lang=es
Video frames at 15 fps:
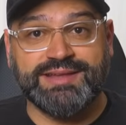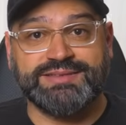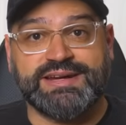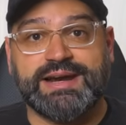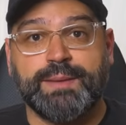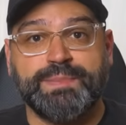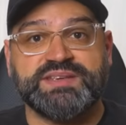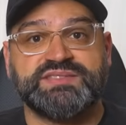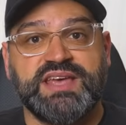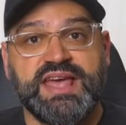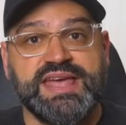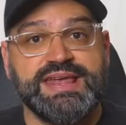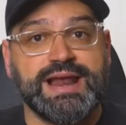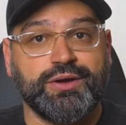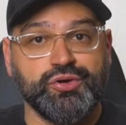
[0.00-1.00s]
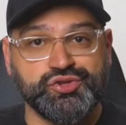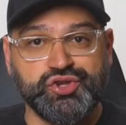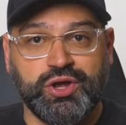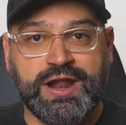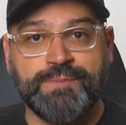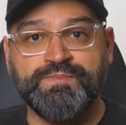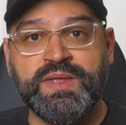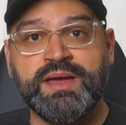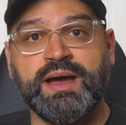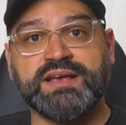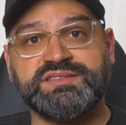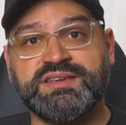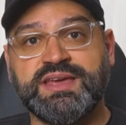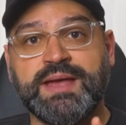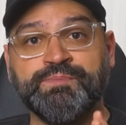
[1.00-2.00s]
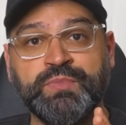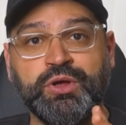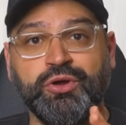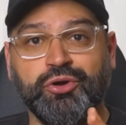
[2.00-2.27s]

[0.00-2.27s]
entre la PC y la consola. Así que